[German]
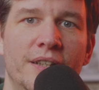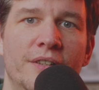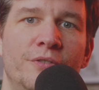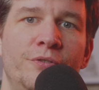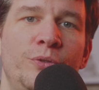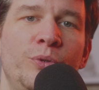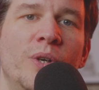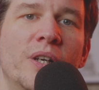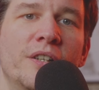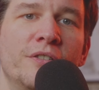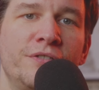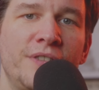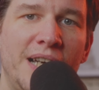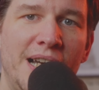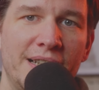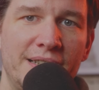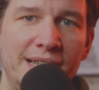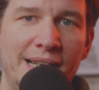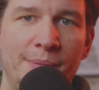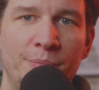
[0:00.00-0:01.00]
früher
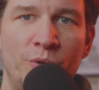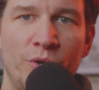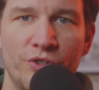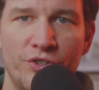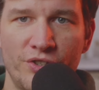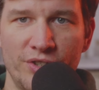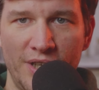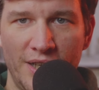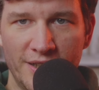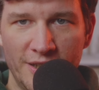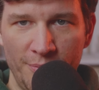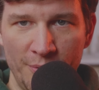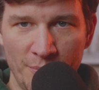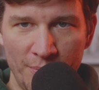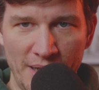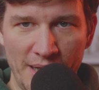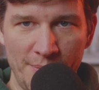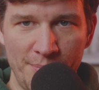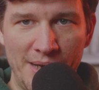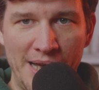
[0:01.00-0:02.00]
gefragt haben, konntest du sagen, ich bin
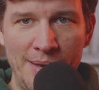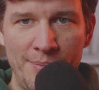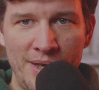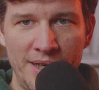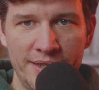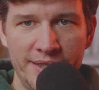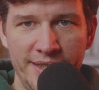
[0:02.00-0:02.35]
bei Barmer,